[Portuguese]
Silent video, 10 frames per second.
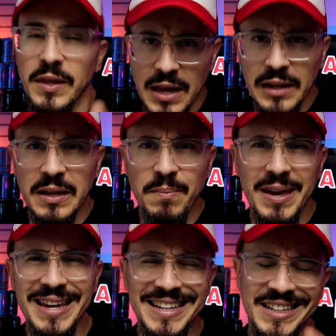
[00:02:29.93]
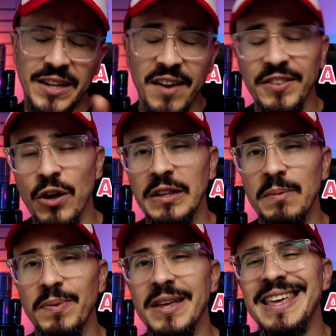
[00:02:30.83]
E ele também esteve na
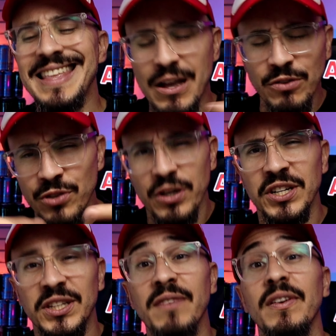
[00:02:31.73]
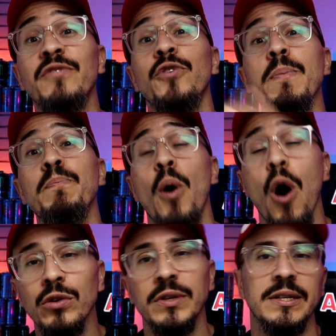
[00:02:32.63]
Olimpíada e não só esteve, ele foi
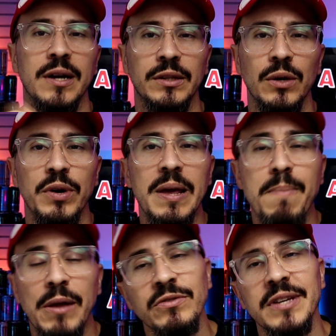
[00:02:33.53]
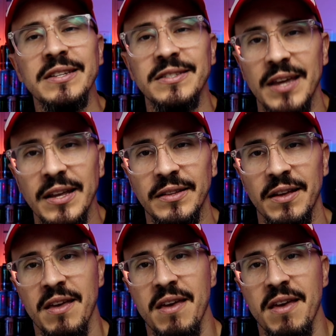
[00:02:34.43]
pódio dessa categoria menos 60.